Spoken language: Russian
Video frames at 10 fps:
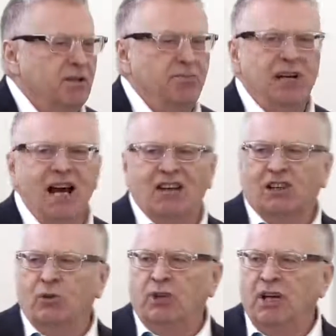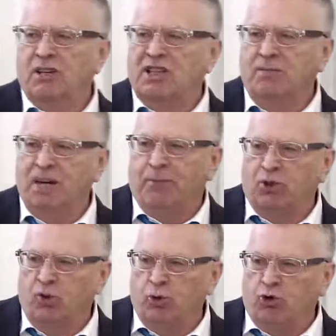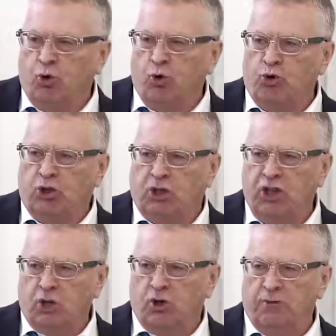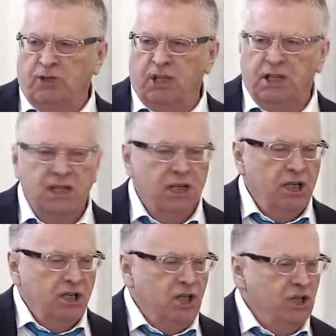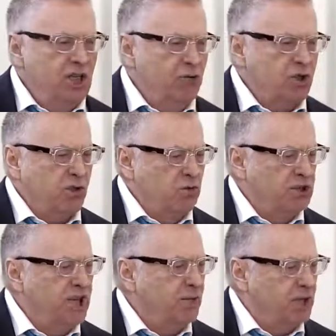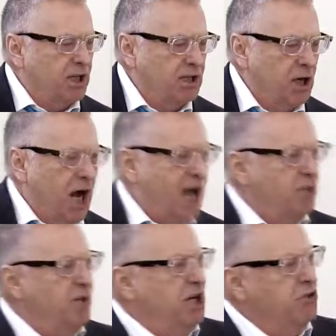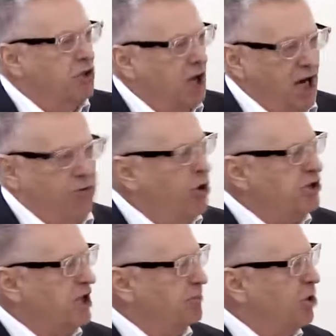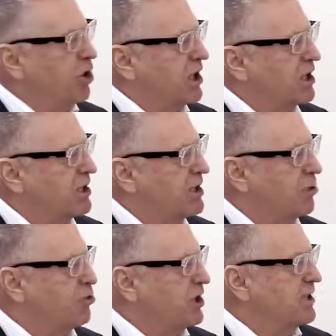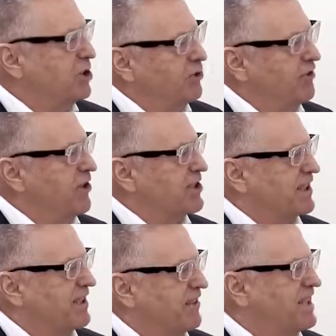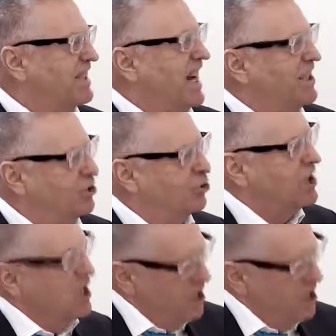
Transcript: миллиарды людей на земле подумают, что у русских нет вообще ни одного своего термина. Армия, а войско плохо русское слово войско, войска идут.